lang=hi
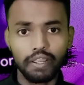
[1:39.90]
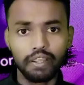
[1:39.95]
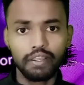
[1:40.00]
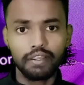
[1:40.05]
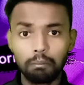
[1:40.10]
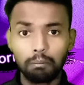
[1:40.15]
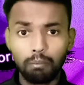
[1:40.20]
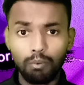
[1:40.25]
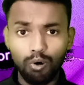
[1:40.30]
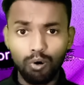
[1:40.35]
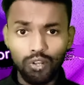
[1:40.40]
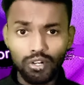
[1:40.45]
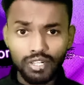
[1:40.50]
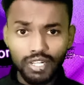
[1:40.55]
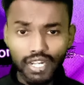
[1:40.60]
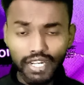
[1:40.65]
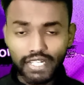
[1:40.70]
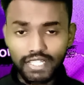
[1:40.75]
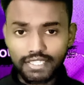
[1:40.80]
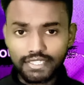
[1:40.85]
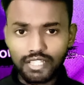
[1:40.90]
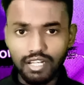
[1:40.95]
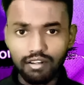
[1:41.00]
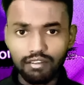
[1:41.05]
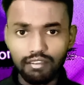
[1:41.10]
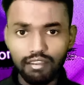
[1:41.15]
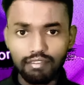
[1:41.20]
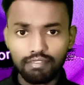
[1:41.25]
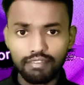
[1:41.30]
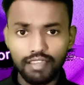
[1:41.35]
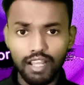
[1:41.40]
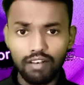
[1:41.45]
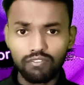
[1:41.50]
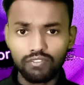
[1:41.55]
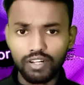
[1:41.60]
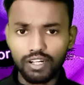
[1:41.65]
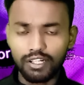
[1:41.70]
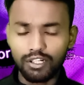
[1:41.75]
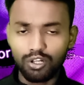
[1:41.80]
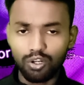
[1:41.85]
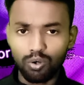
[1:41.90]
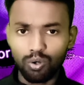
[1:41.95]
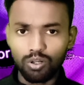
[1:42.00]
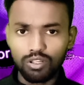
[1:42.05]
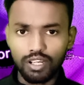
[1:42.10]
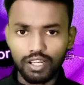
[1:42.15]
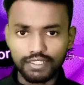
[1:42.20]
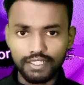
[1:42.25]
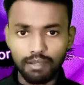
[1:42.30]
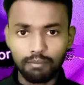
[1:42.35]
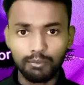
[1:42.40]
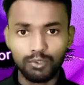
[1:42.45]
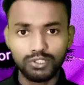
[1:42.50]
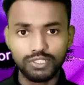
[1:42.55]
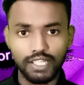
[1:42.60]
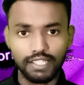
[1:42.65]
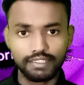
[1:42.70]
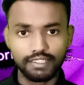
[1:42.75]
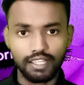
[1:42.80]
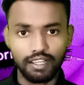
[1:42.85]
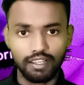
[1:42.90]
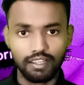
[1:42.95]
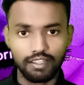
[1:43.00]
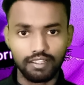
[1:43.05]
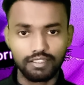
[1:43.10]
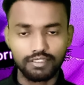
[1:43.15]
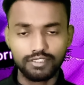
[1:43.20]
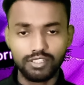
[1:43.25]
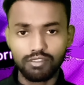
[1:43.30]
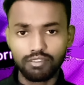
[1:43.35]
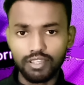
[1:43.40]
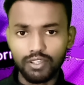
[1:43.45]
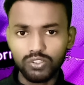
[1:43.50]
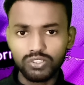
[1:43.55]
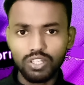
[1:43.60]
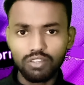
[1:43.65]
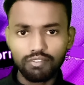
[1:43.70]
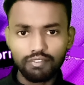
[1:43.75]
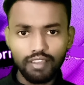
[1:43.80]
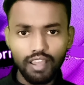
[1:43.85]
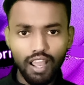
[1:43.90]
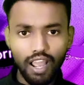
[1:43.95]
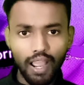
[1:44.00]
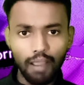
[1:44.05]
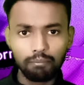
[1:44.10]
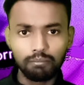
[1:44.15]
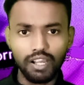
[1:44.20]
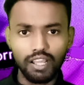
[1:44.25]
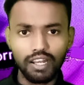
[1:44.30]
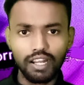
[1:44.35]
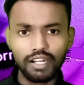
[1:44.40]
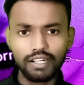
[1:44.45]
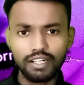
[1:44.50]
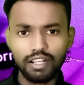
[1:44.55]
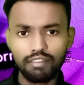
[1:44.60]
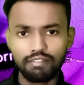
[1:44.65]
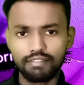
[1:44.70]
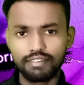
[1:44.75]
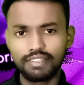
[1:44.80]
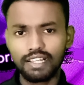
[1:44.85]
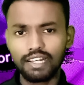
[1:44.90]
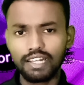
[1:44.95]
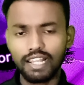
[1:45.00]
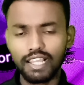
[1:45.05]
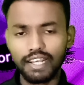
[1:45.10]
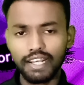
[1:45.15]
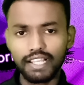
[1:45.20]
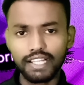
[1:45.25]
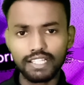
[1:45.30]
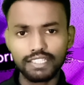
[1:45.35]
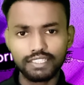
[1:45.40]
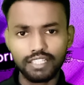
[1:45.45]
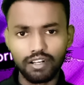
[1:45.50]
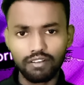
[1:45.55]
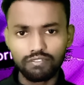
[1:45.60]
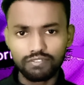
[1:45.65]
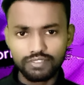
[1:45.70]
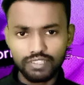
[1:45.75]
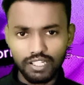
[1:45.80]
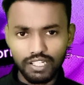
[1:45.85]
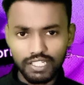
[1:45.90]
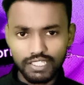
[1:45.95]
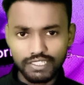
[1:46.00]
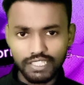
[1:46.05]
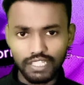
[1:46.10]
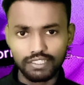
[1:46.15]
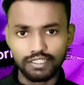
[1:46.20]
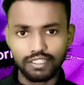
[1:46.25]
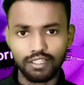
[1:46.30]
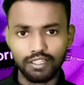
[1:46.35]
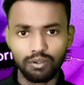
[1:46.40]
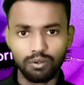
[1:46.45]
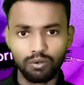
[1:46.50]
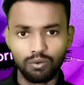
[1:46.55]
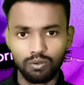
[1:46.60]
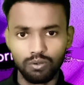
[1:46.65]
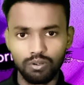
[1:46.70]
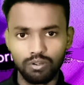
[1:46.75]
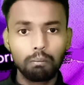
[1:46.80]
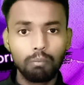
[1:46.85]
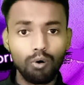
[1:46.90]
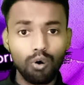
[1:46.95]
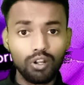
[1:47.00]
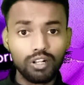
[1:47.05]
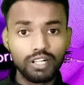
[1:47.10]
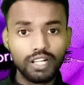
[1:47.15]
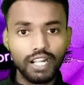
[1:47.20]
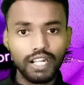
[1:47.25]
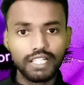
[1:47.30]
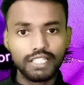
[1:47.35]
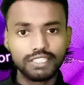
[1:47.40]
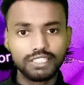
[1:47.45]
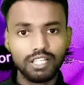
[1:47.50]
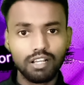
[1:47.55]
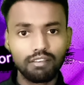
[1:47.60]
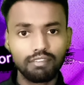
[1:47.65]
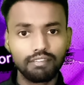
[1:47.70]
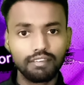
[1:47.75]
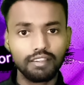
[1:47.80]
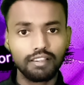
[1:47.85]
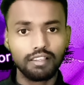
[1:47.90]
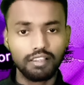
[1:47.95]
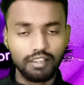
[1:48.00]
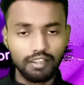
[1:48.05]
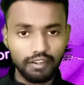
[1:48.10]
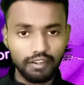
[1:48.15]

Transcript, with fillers: में पॉर्न एडिक्शन से सेल्फ कंट्रोल ख़त्म हो जाता है जिसकी वजह से आप गलत डिसीजन लेने की तरफ चले जाते हो पॉर्न एडिक्शन से